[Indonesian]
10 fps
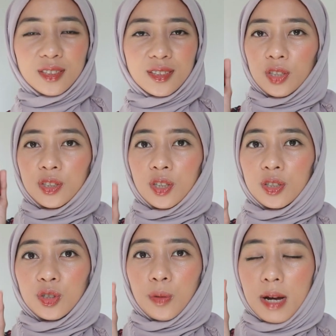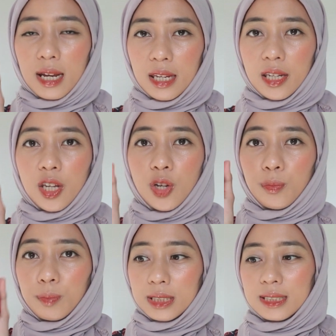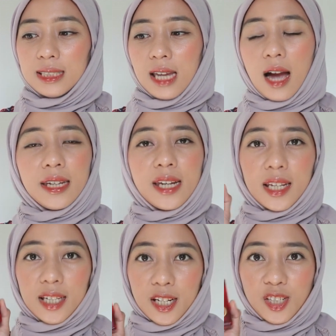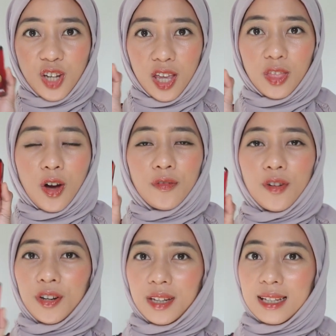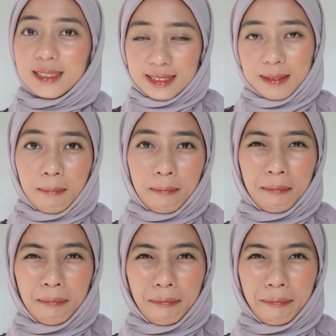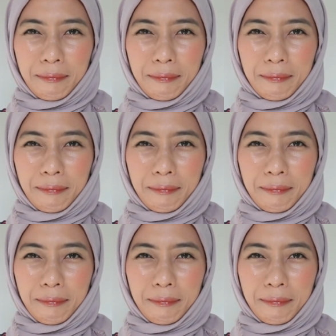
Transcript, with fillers: cocok cobain humans yang darker shade of orgasm